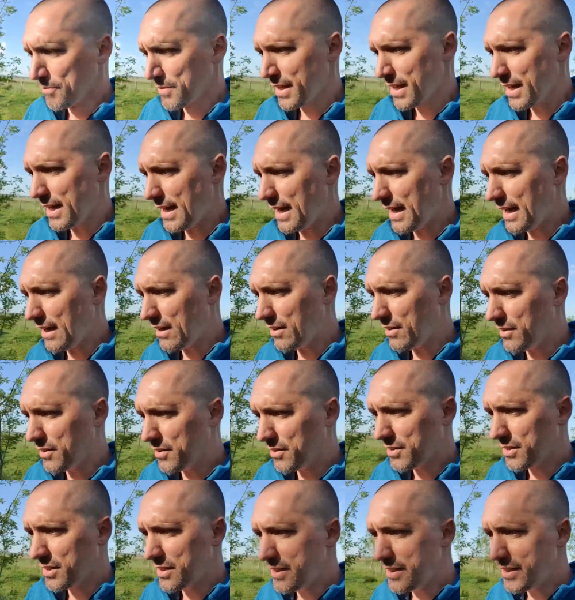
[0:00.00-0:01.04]
à
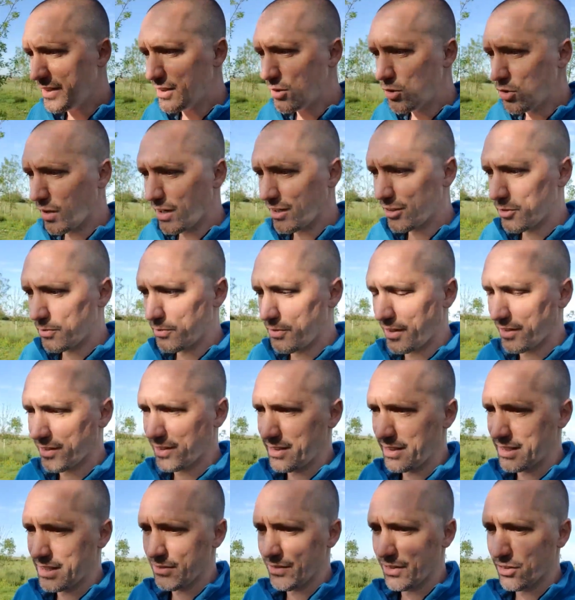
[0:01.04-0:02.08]
ce, qui, correspond, ce
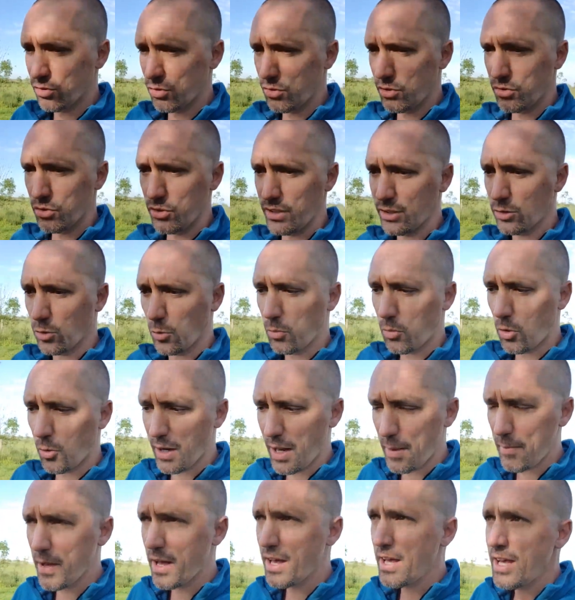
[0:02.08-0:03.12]
qui, va solutionner ton
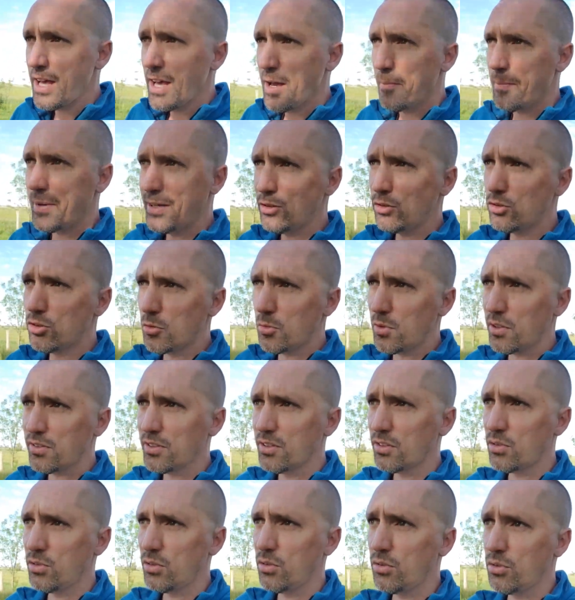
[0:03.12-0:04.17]
problème, mais
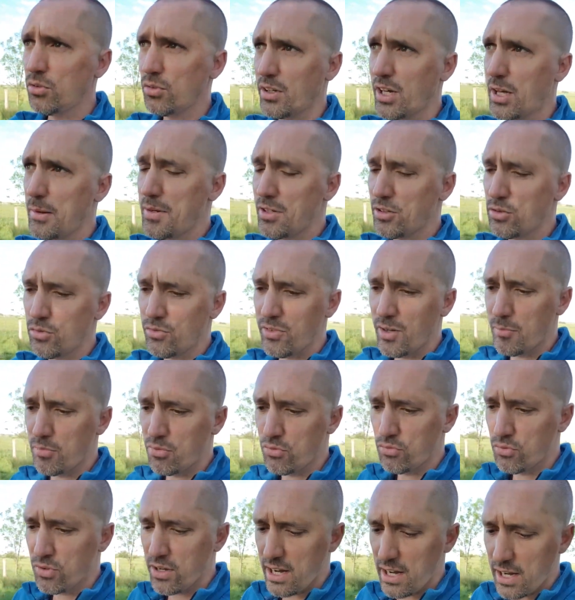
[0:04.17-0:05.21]
ces solutions-là, bah, tu vas
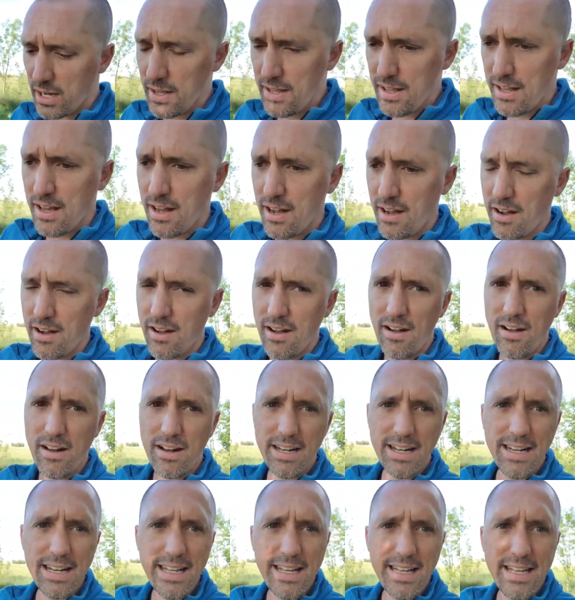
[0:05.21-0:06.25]
pouvoir euh,
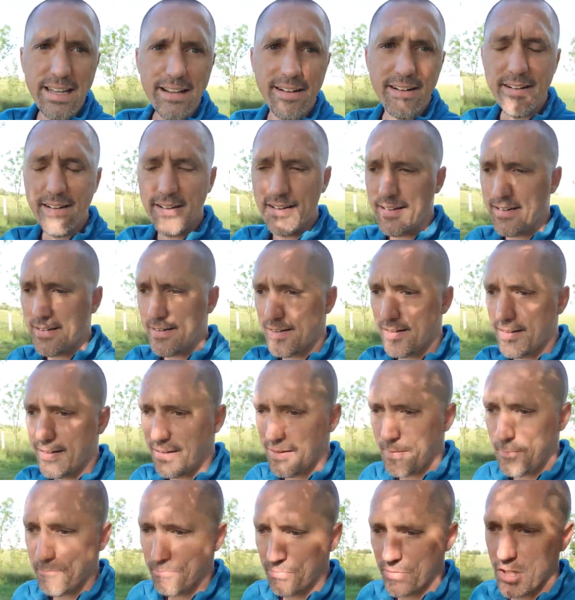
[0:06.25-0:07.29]
les,
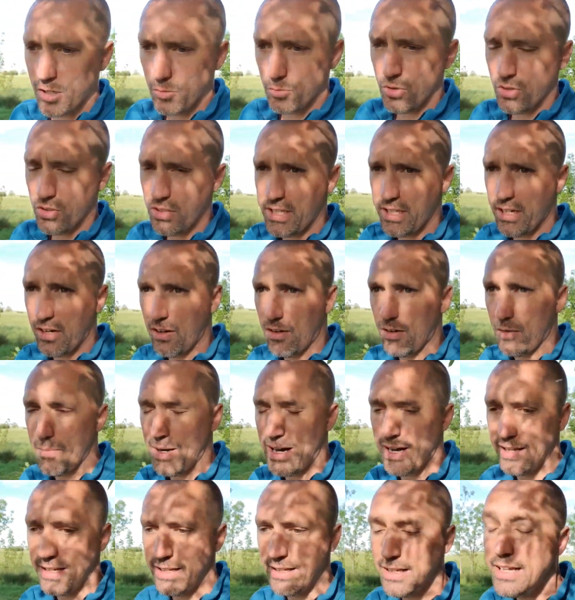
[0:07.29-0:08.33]
euh, comment dire, euh,
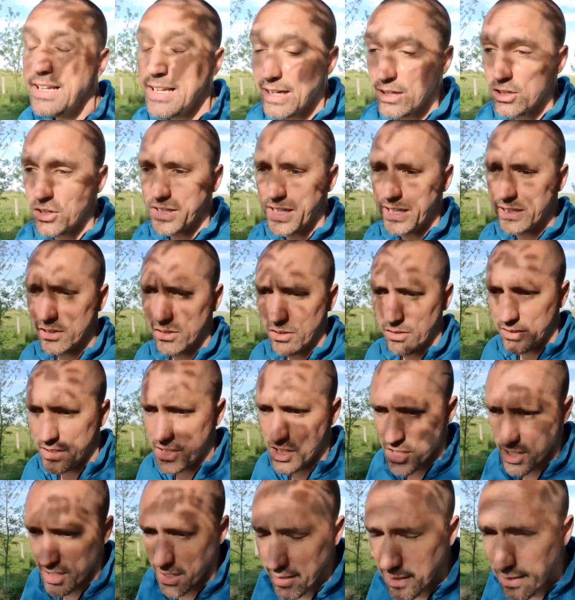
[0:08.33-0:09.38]
bah, les, connaître
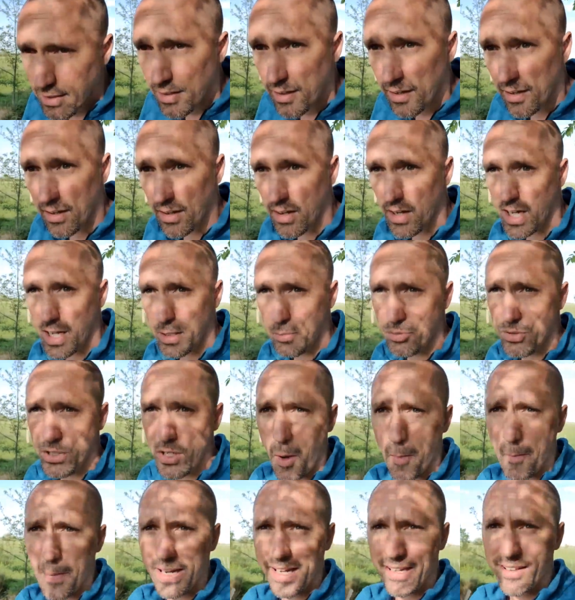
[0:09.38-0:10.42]
déjà, et puis
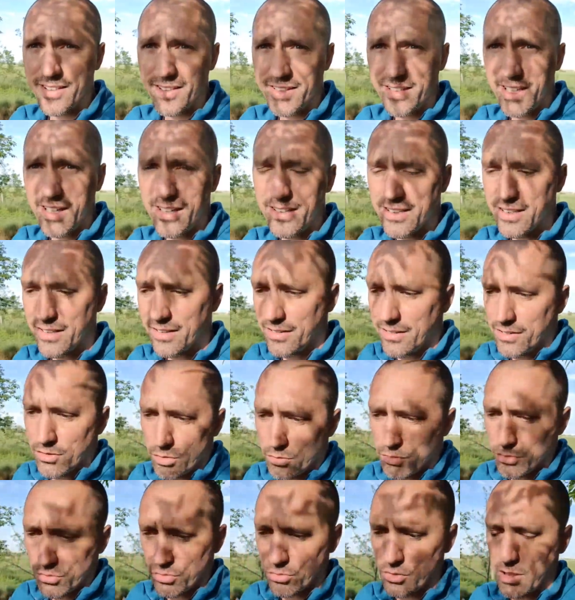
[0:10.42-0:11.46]
emmagasiner
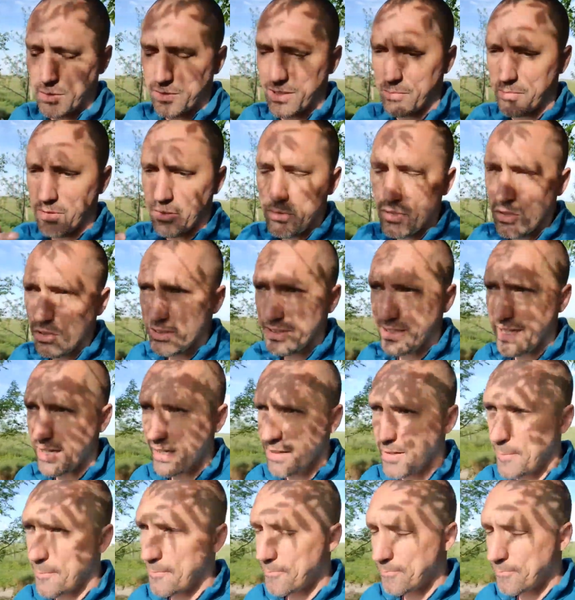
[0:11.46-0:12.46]
ton, ton, ta, bibliothèque